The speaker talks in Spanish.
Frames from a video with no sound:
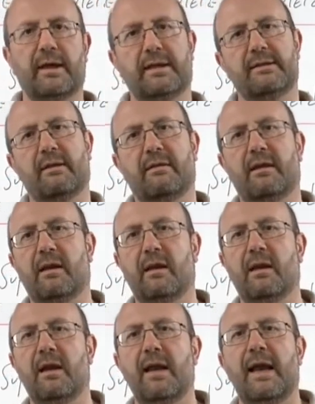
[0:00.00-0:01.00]
es
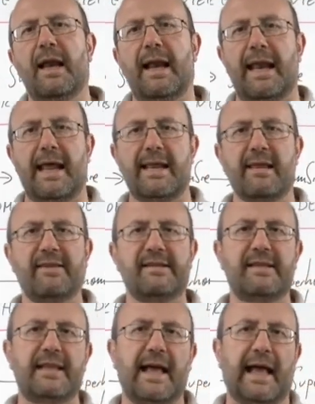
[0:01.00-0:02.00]
decir, la
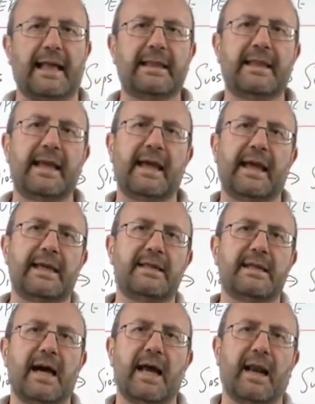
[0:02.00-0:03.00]
necesidad de
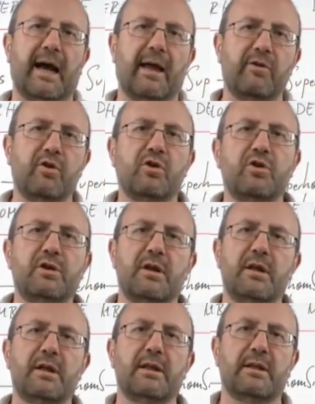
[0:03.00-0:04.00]
echar a
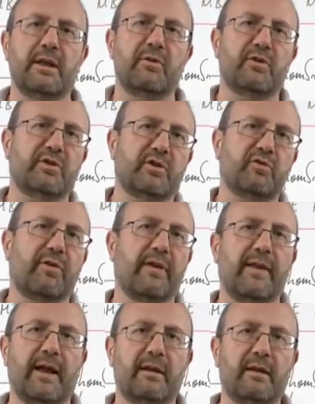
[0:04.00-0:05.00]
Dios de nuestra
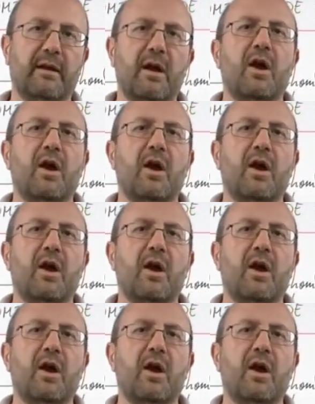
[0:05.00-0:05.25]
sociedad.